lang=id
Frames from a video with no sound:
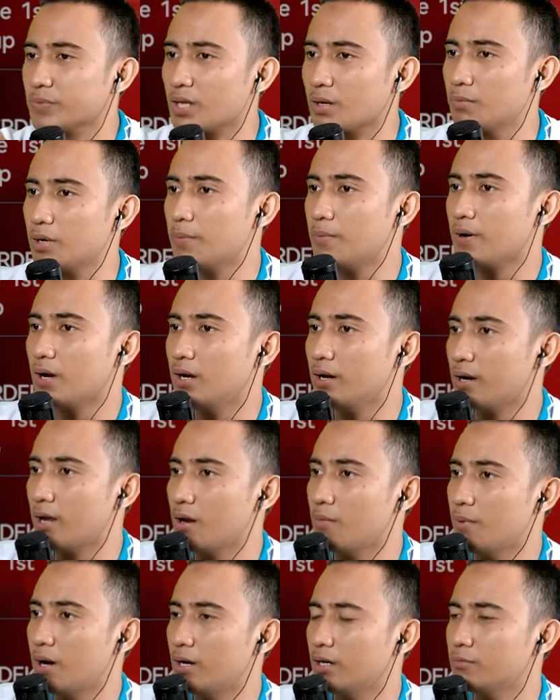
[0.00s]
Berapa kali
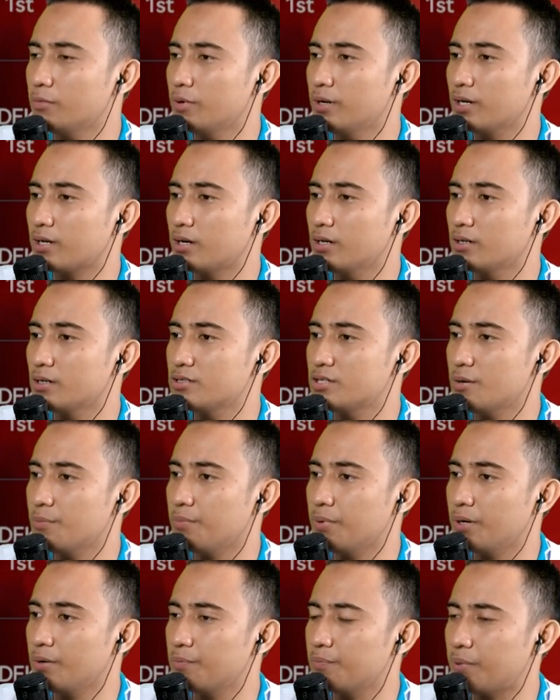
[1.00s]
Real Madrid memenangkan Liga
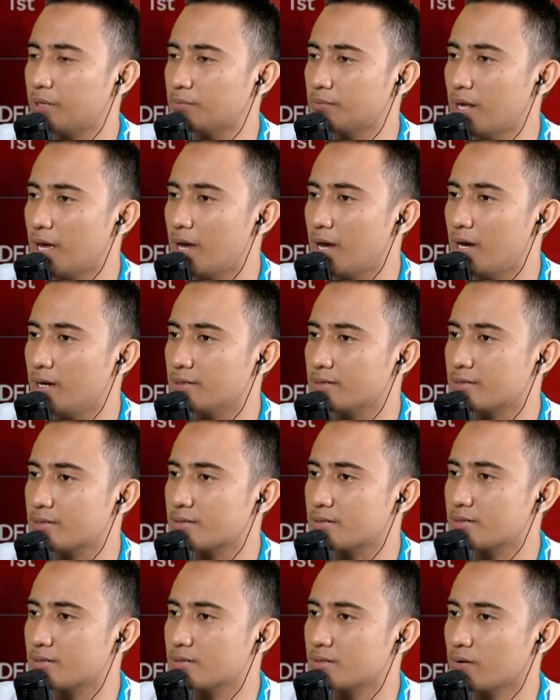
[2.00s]
Champions?
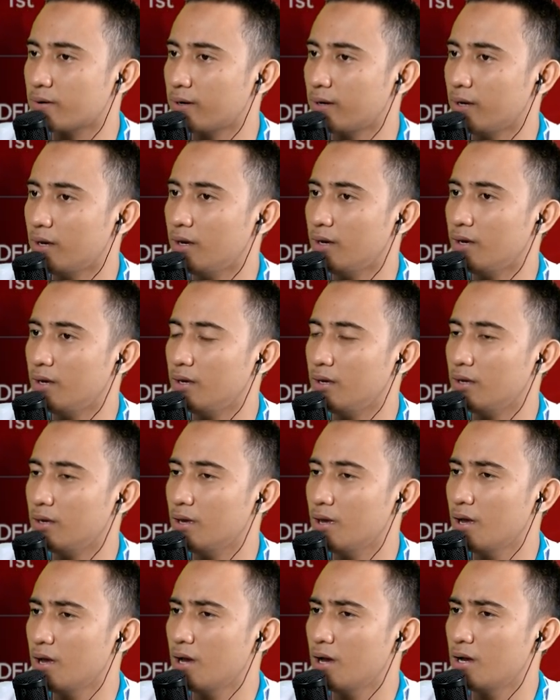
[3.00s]
14. Oke. Okay.
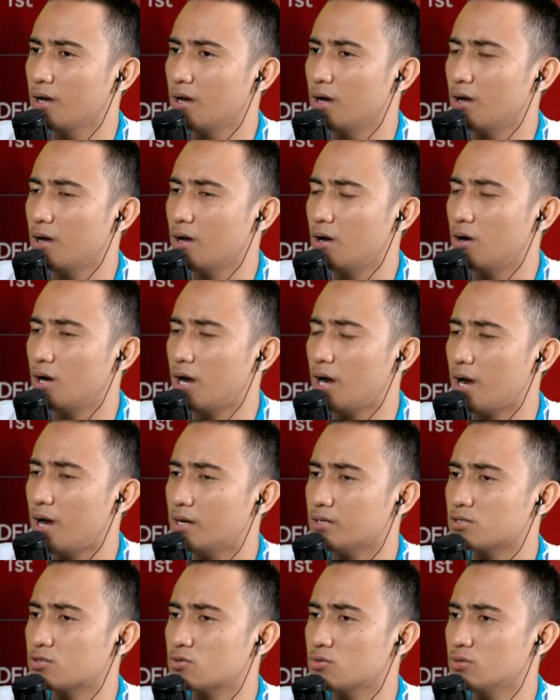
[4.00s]

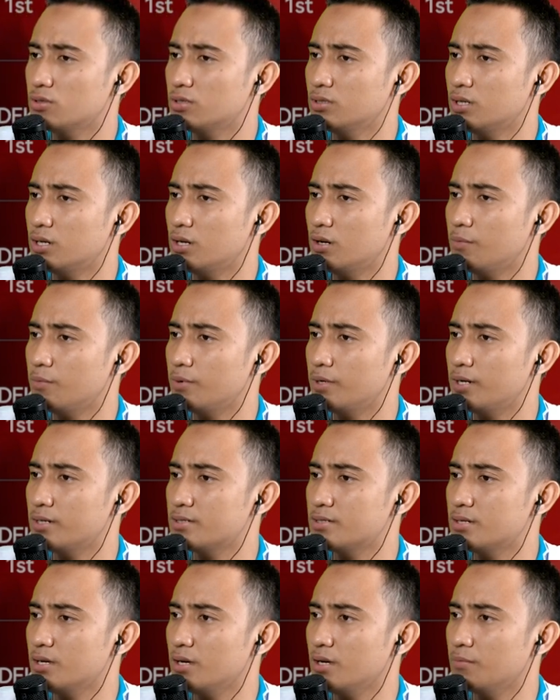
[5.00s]
Hasun adalah pemain
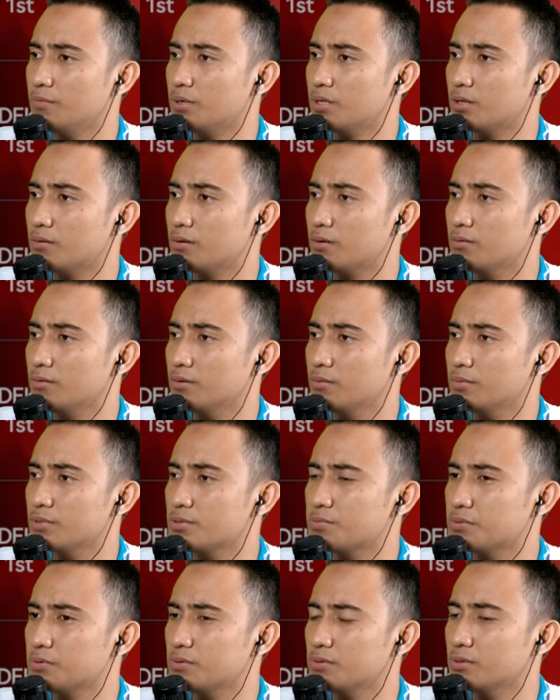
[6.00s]
Asia yang pertama
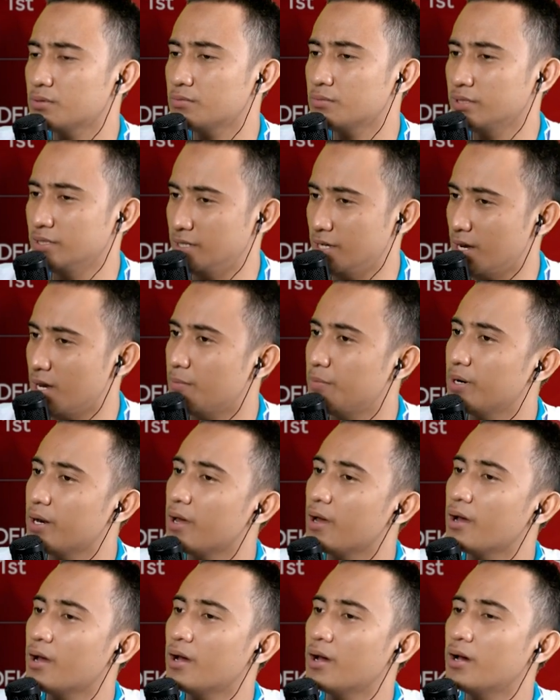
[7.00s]
sebetulnya. Iya
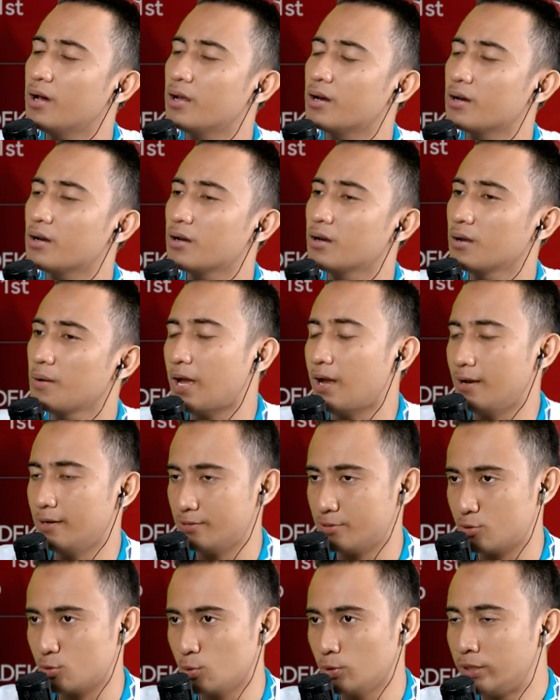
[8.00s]
benar.
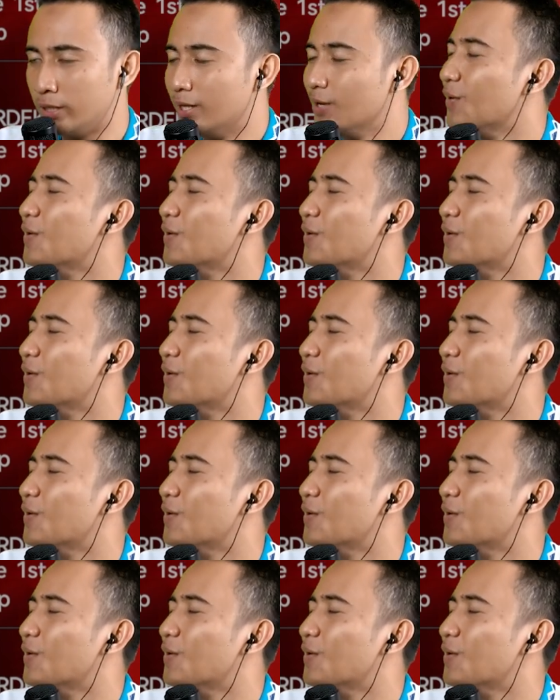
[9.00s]
Hasun.